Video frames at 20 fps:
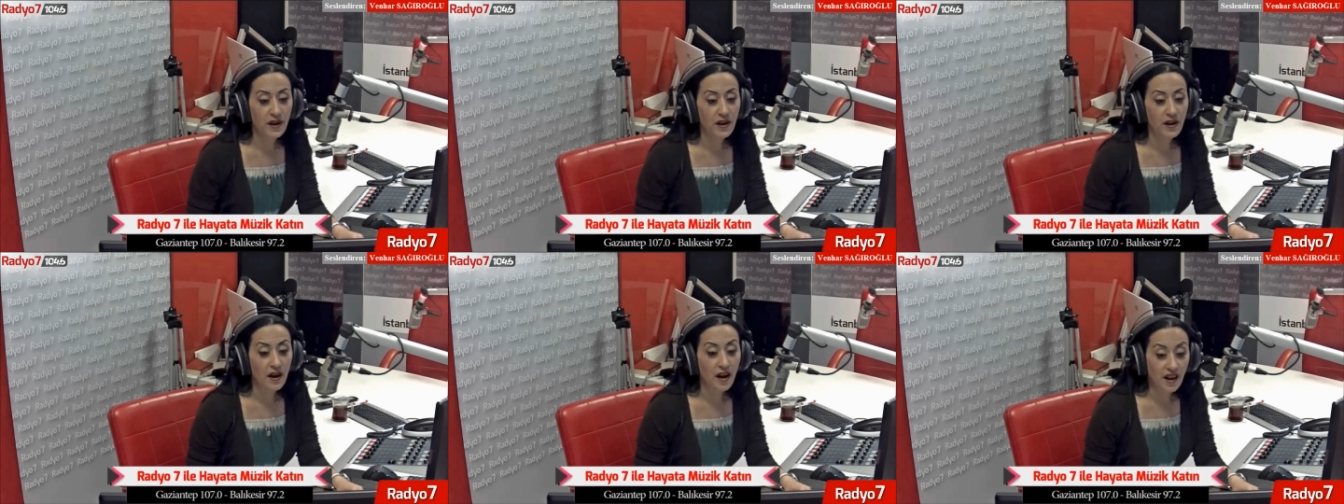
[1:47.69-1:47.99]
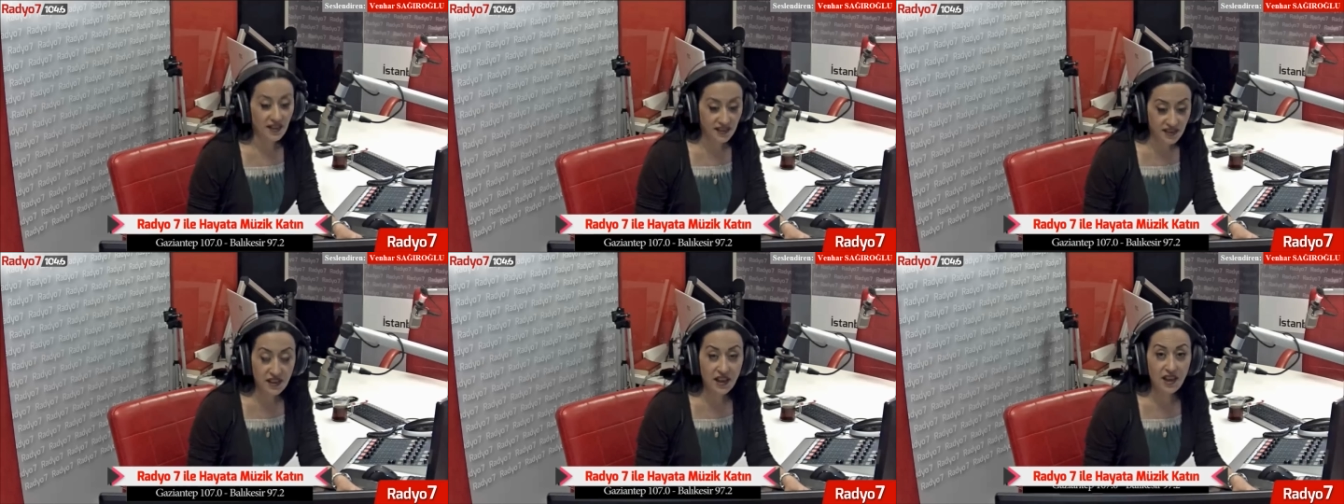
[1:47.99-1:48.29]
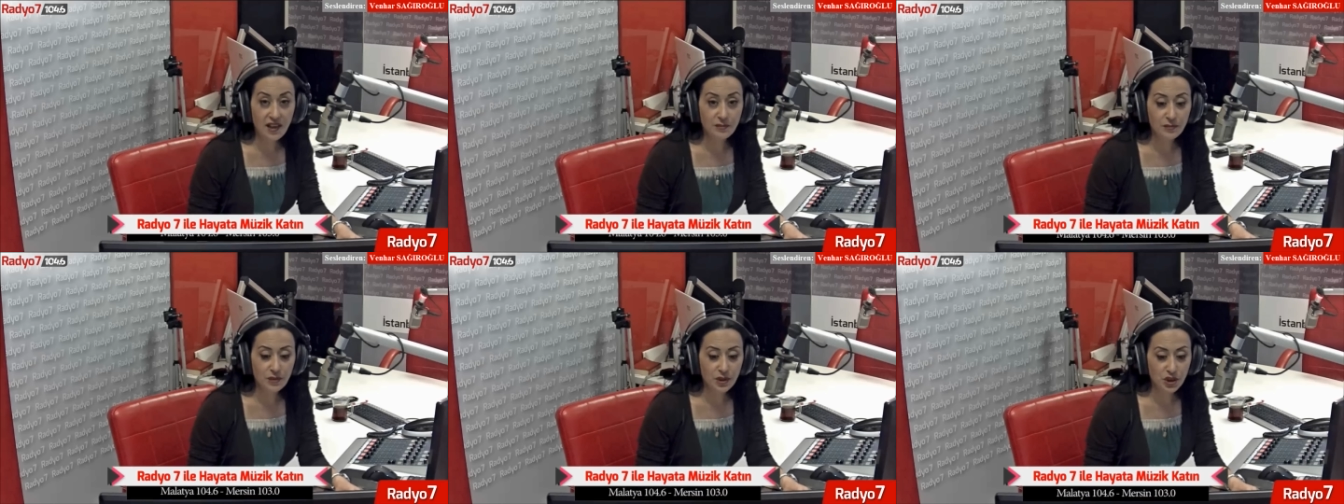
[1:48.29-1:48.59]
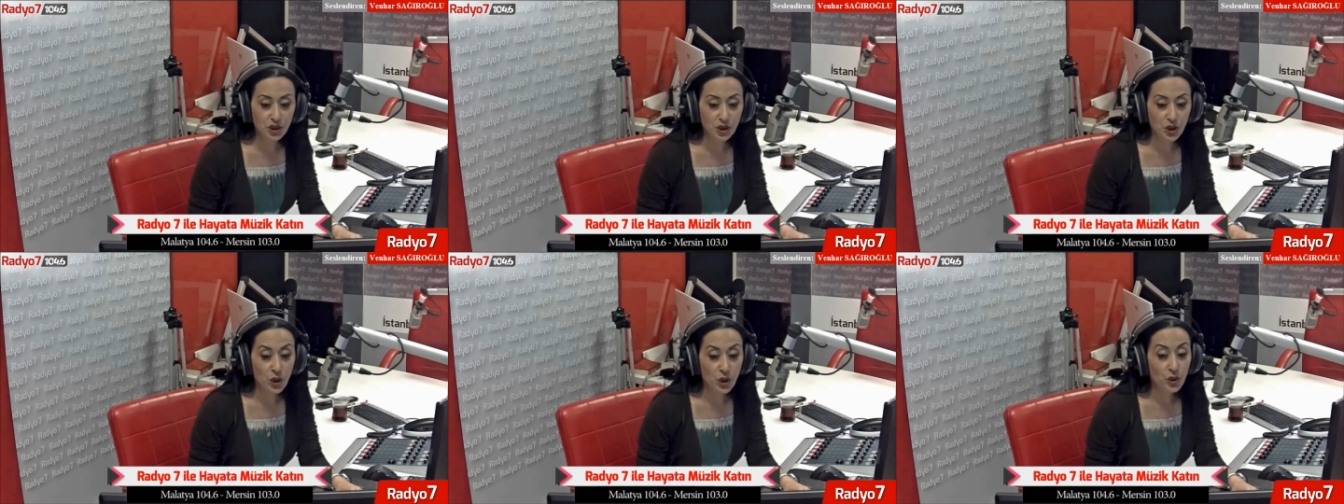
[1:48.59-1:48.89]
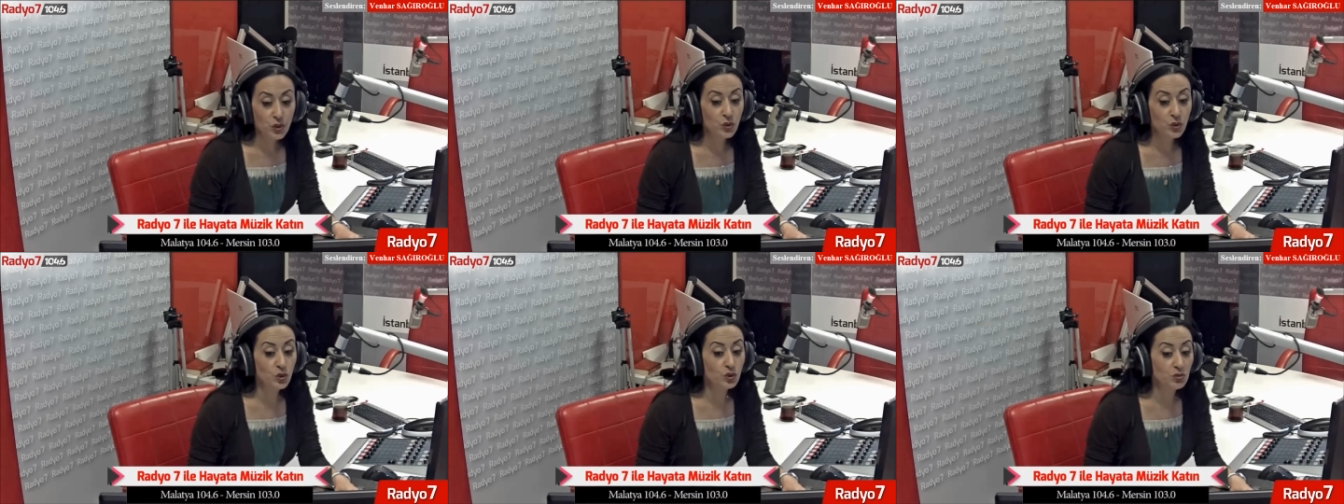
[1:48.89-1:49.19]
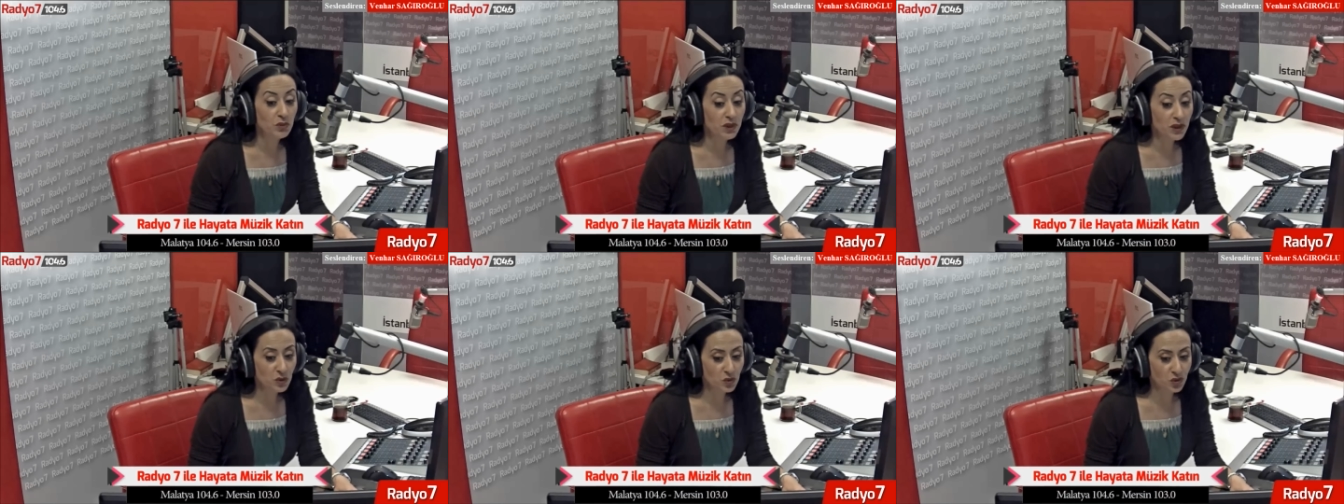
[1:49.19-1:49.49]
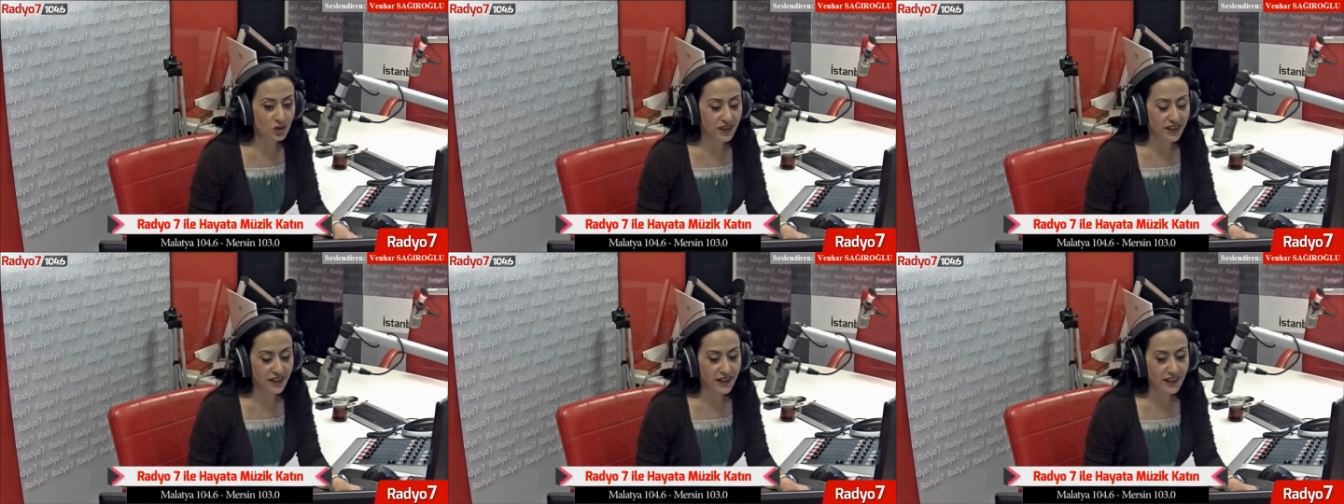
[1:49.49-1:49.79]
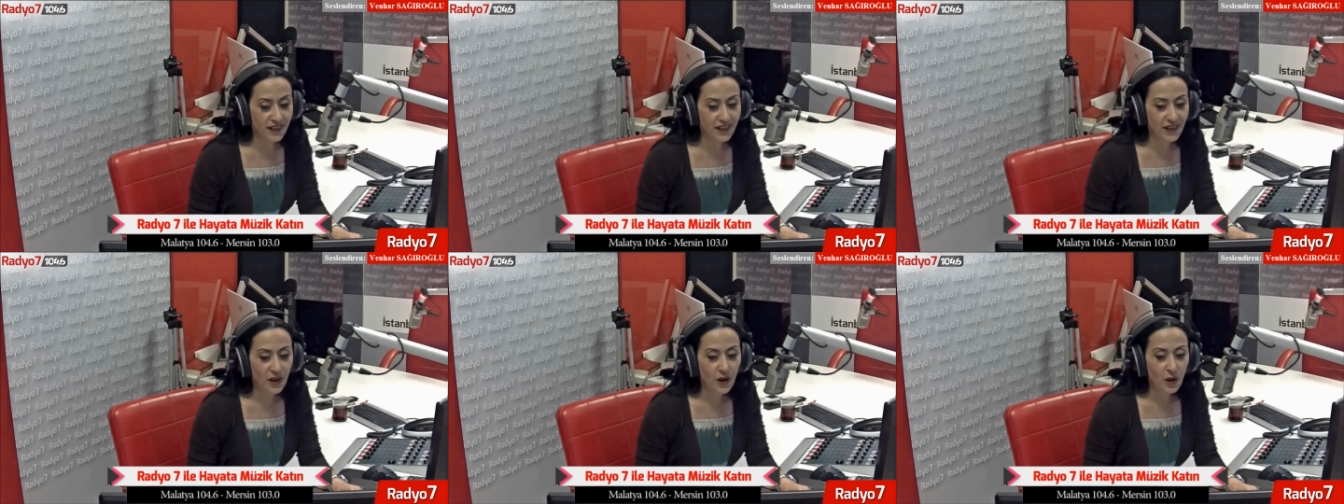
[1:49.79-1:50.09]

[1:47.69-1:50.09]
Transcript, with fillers: ağzına almış yutmak üzere.